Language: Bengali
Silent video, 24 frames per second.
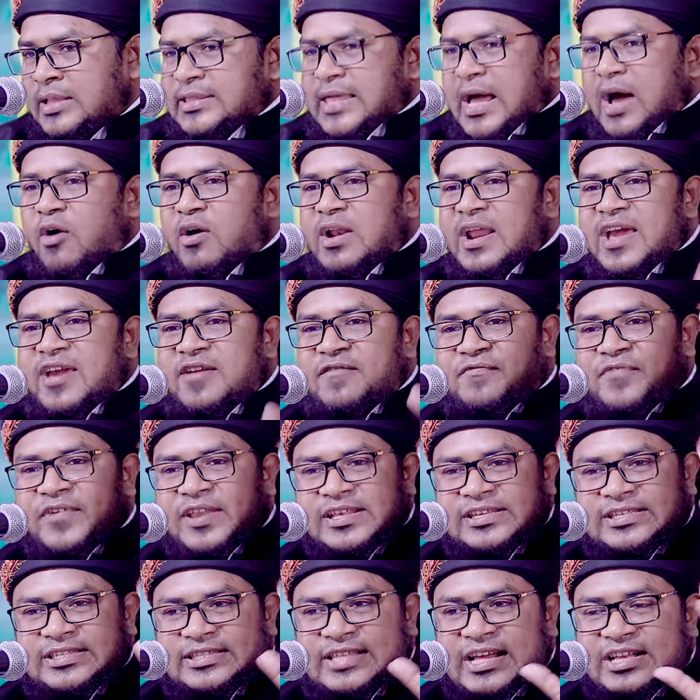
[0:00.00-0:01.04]
তাহলে এই
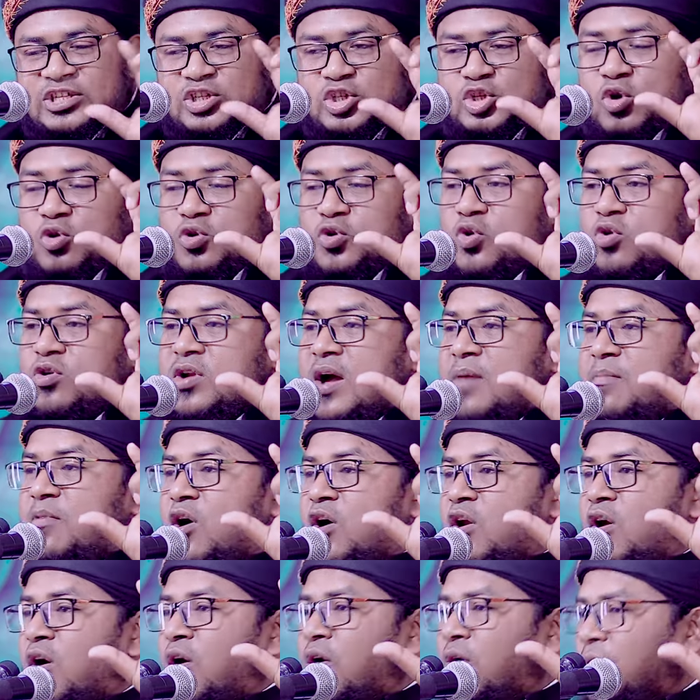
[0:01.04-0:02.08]
ফিরিস্তা ছোট না
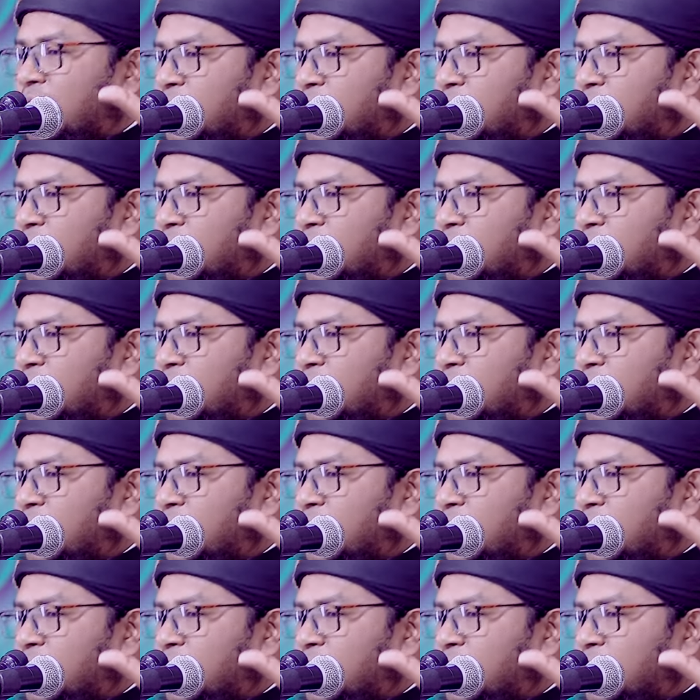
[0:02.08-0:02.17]
বড়